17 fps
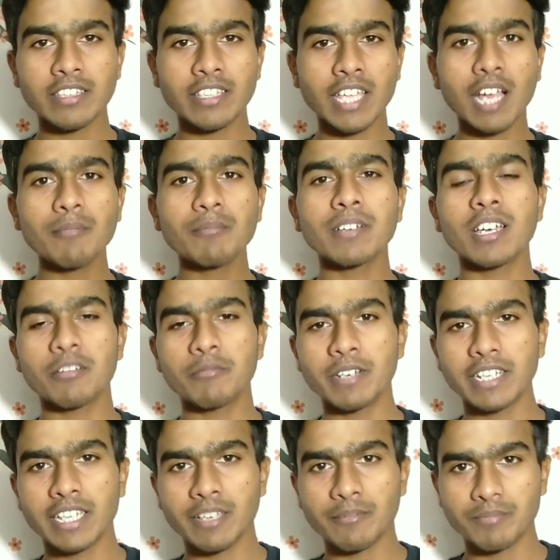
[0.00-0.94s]
कि आप घर
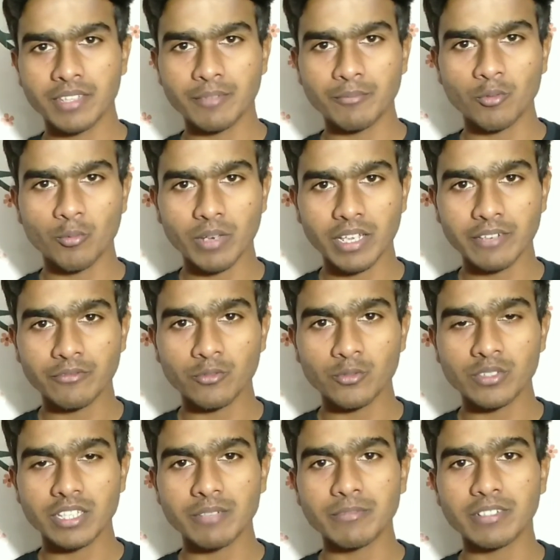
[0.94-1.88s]
बैठे अपने मोबाइल
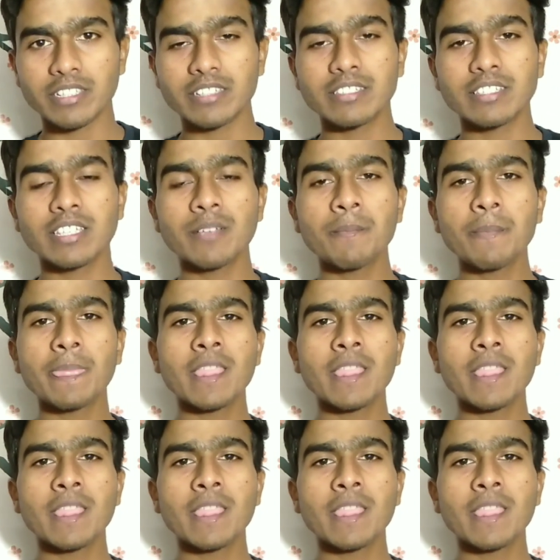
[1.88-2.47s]
फ़ोन की मदद से